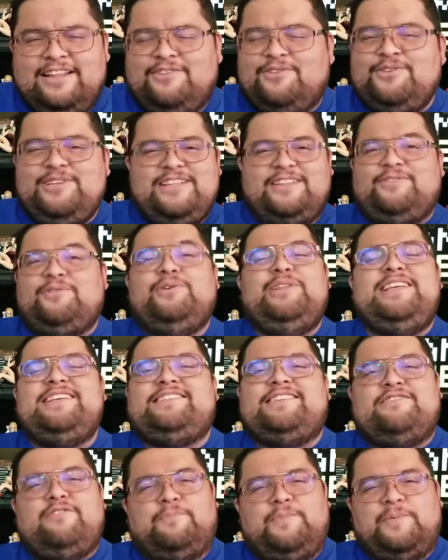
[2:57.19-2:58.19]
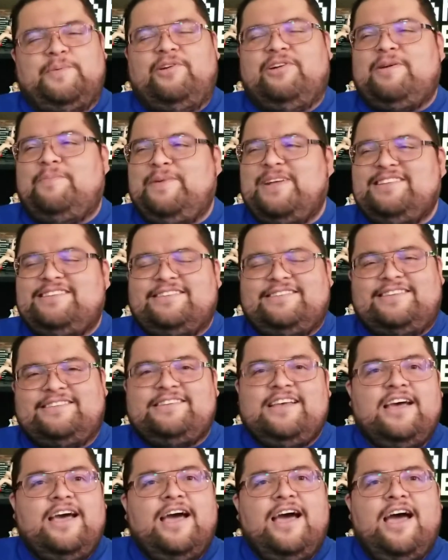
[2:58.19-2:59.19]
Tú, dices, lo primero que piensas es,
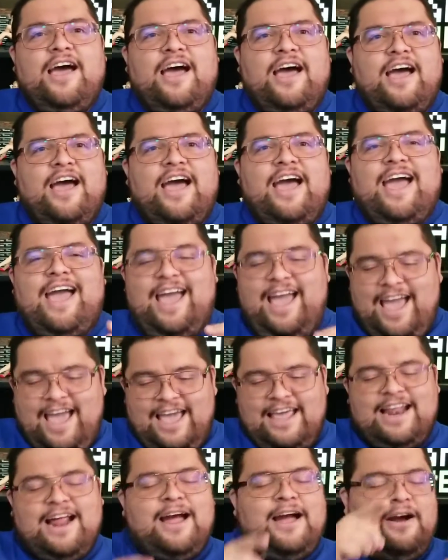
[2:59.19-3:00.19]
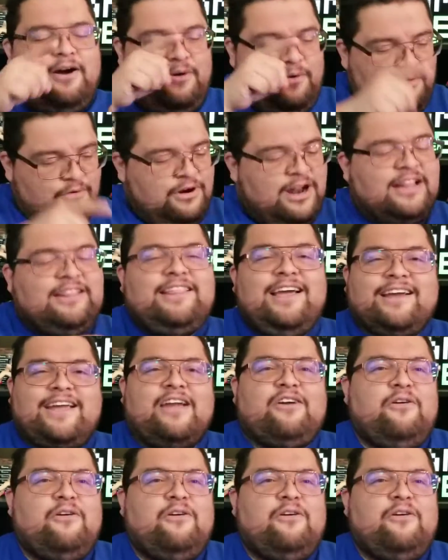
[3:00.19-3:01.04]
era un ataque